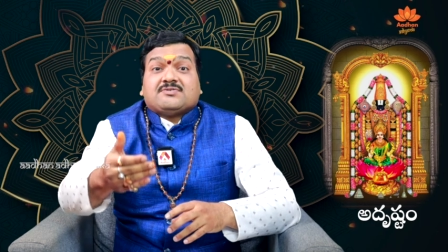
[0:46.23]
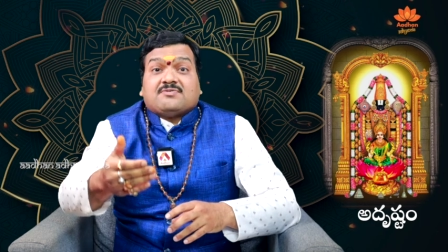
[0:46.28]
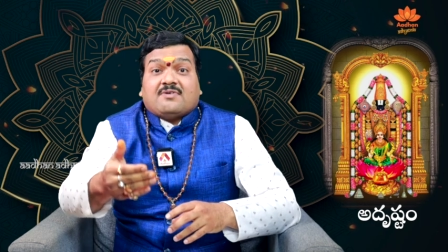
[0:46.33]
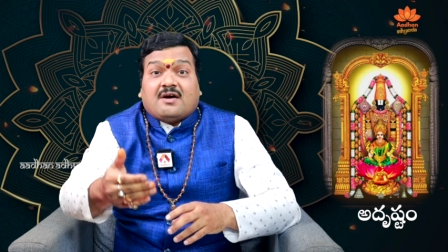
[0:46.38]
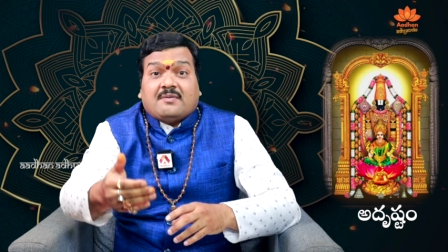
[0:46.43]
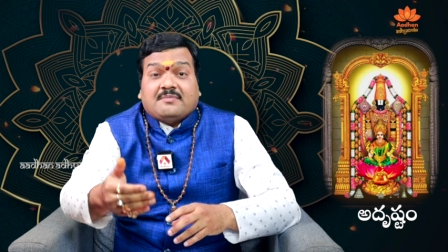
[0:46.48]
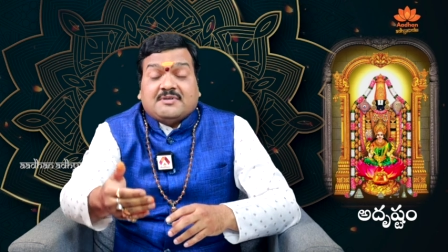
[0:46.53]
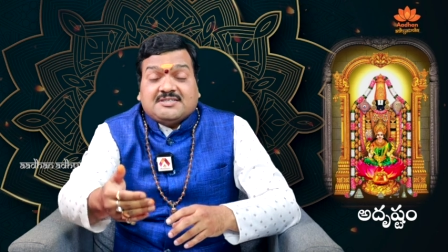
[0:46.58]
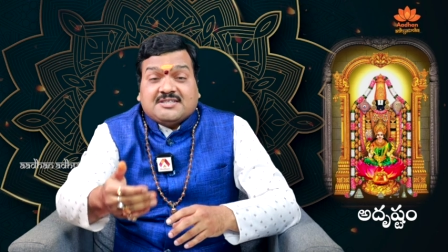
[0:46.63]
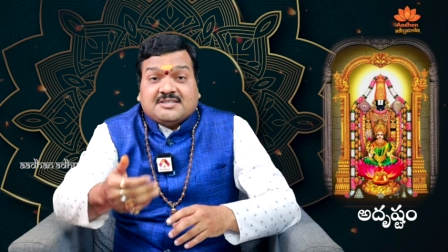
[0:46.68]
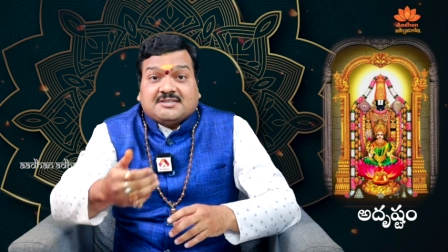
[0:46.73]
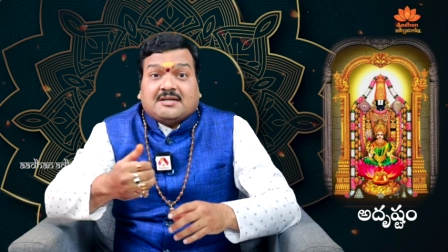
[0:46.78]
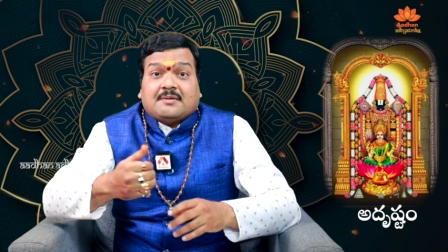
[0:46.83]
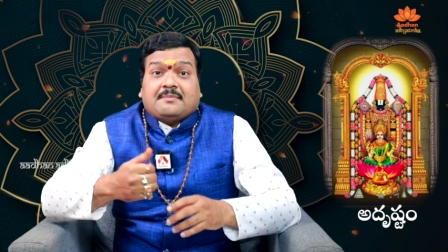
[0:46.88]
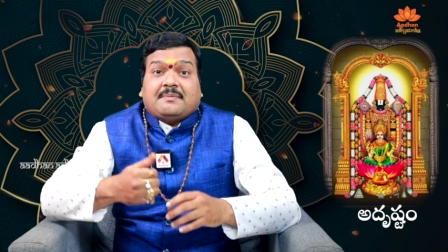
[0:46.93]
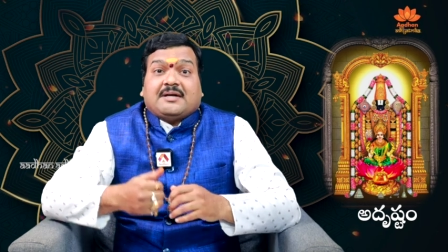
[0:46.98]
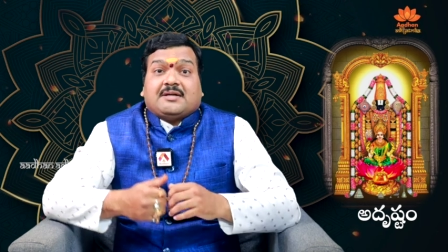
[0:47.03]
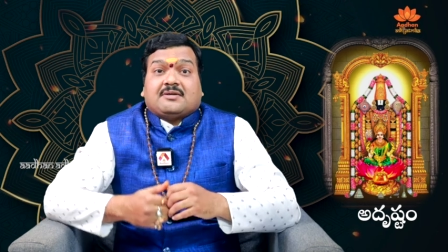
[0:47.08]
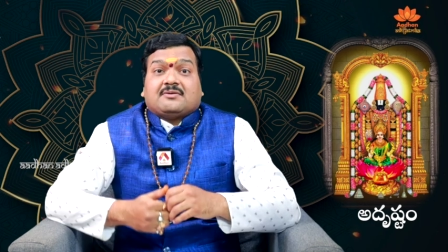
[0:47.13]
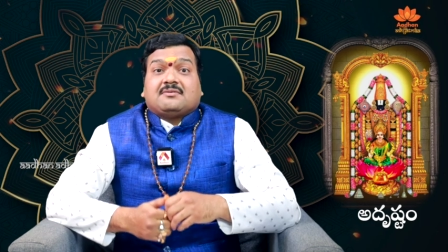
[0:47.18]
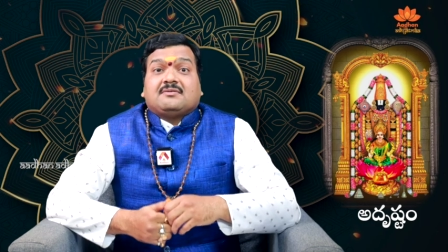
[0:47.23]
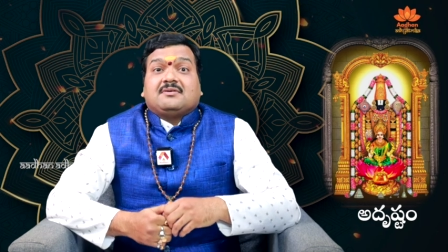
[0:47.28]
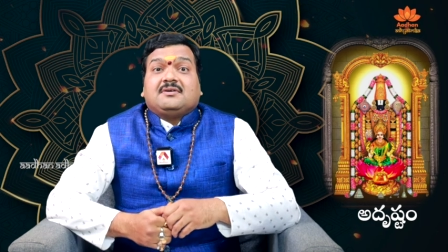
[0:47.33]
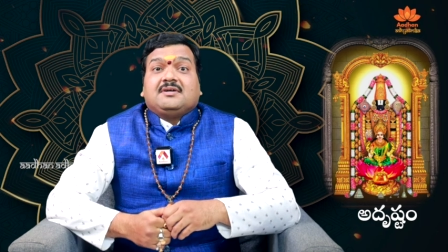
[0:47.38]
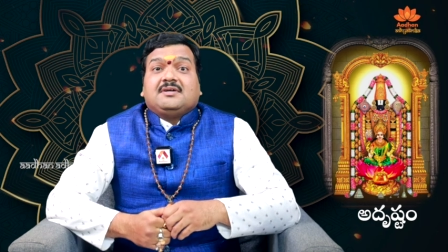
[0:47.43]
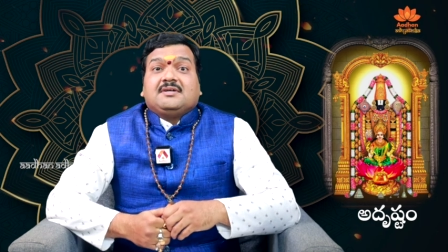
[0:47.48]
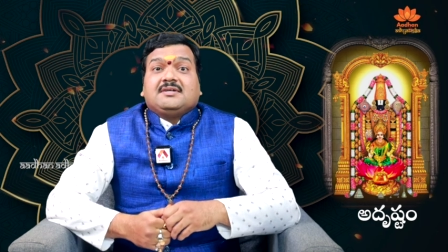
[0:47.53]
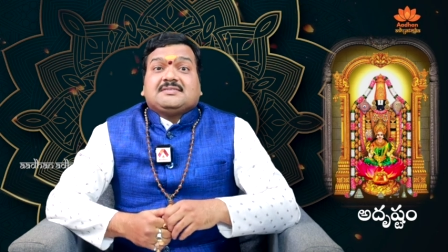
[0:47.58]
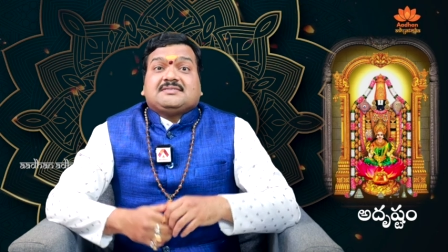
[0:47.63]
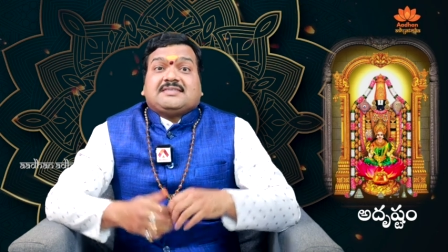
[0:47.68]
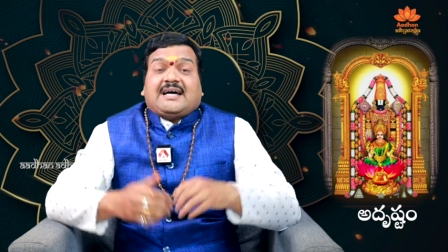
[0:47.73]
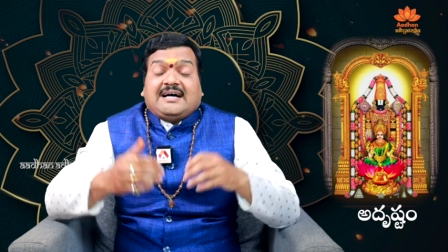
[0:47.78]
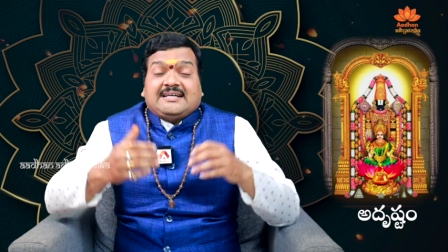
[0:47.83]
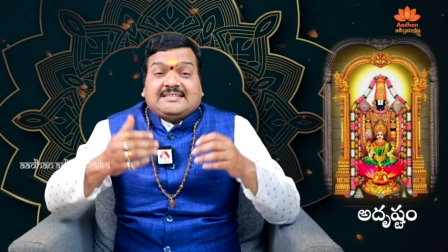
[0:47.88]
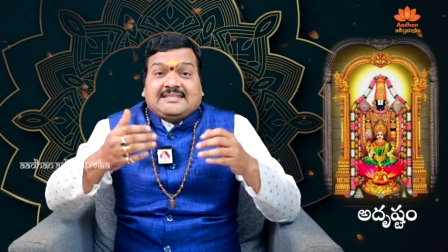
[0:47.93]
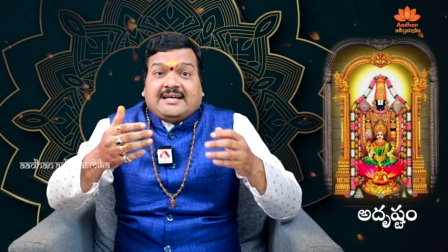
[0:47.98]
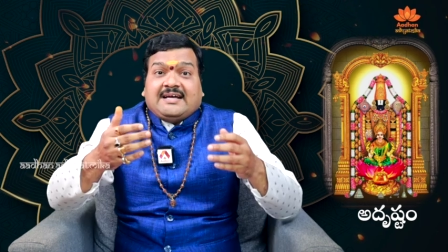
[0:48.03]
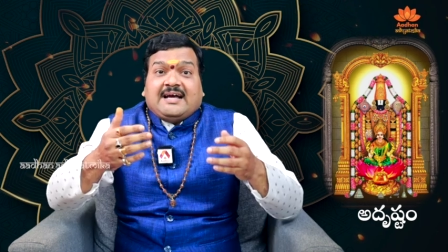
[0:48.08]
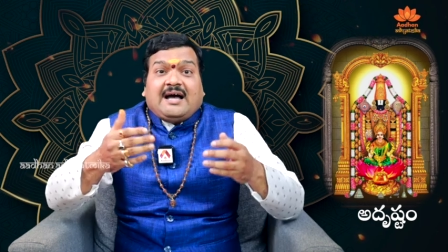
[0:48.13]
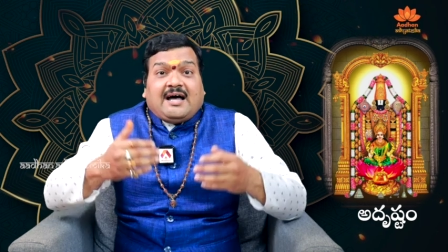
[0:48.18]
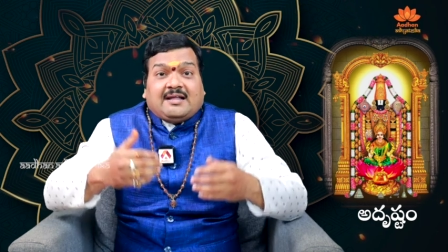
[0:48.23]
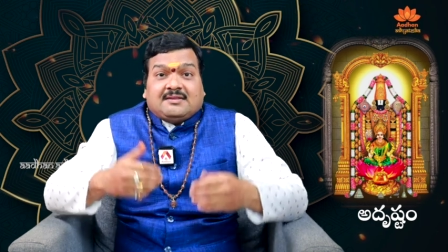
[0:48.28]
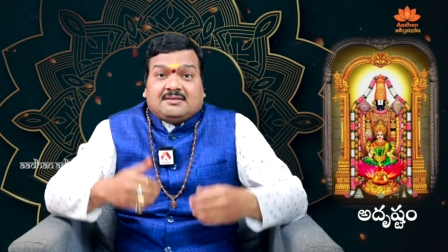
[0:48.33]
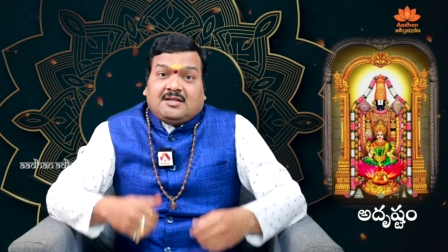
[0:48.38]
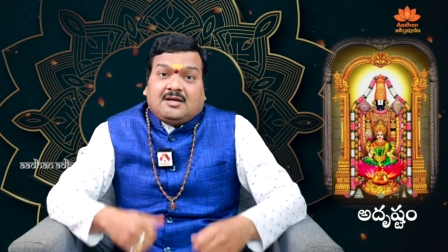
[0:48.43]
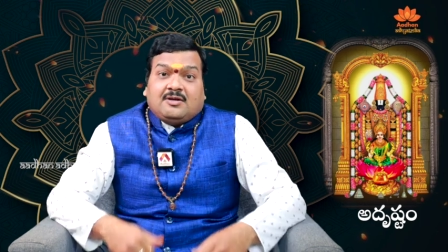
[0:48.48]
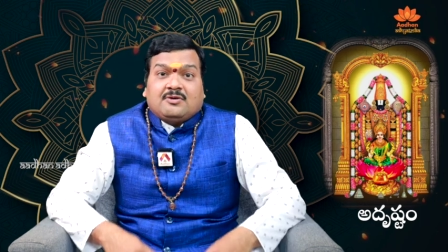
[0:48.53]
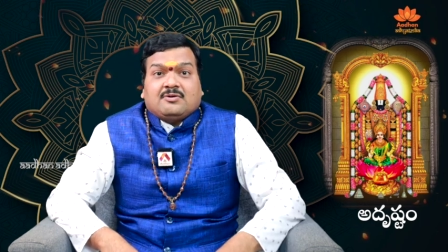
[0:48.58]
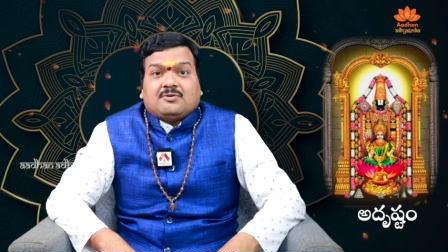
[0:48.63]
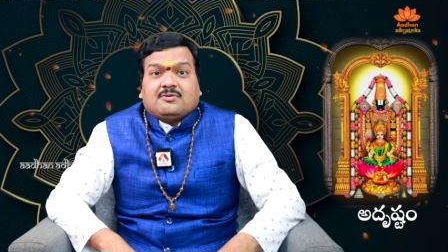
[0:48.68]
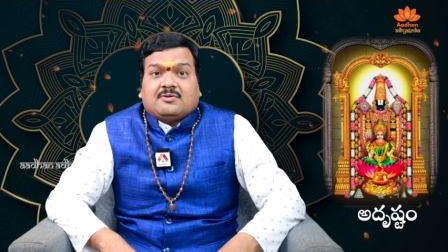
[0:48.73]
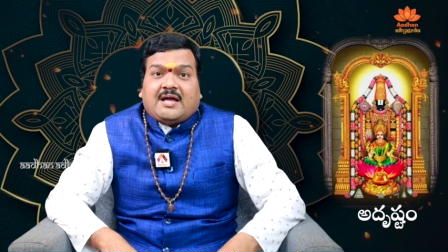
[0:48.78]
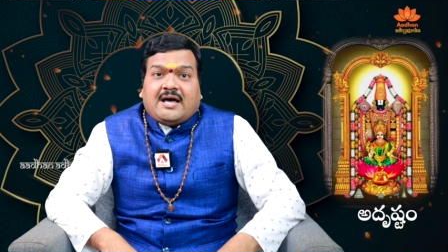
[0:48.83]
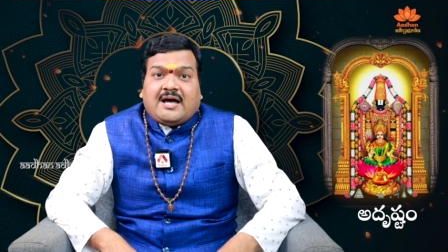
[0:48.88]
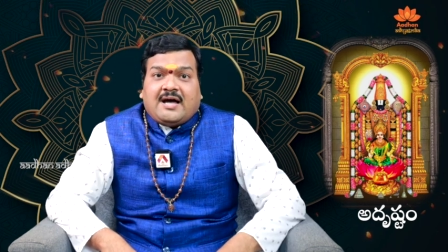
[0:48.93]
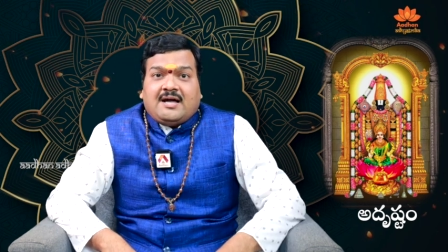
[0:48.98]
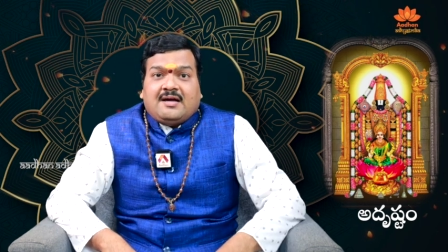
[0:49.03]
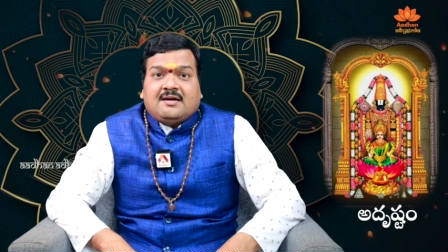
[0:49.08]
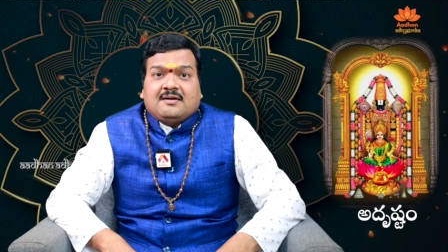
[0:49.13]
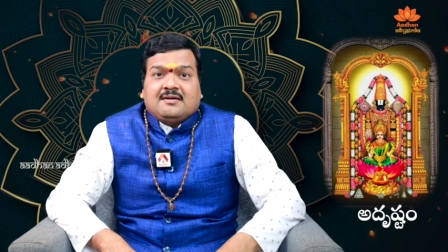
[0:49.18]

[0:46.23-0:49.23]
స్వామి చిత్రపటం సహజంగా అందరూ కూడా